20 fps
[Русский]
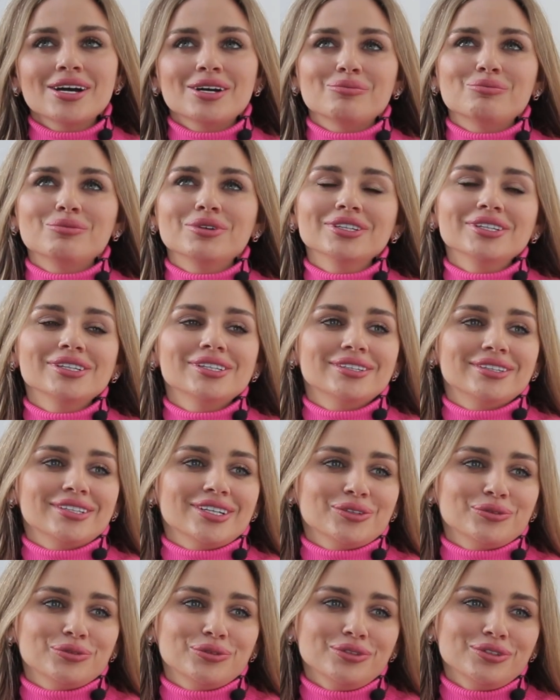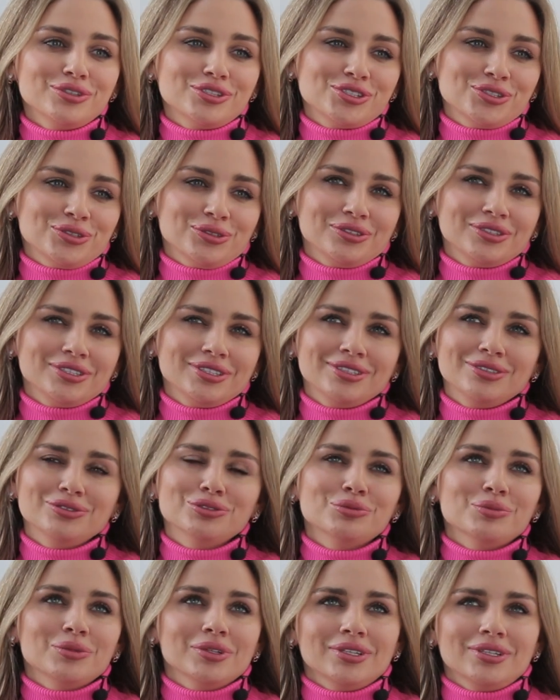Было ли такое, что ты
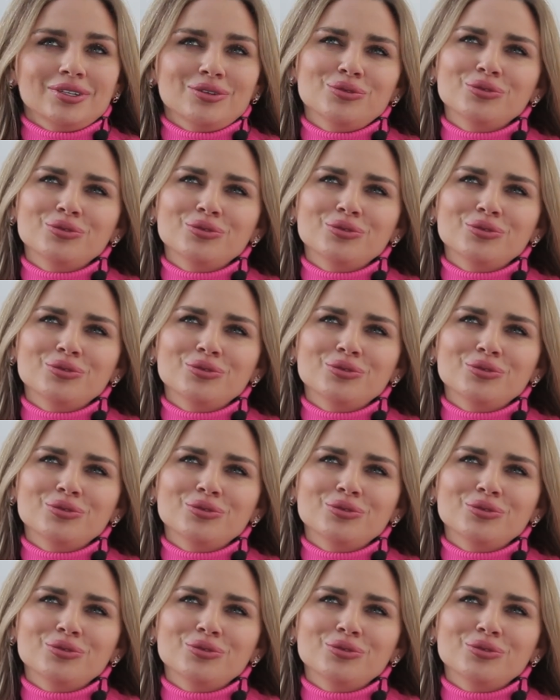думала,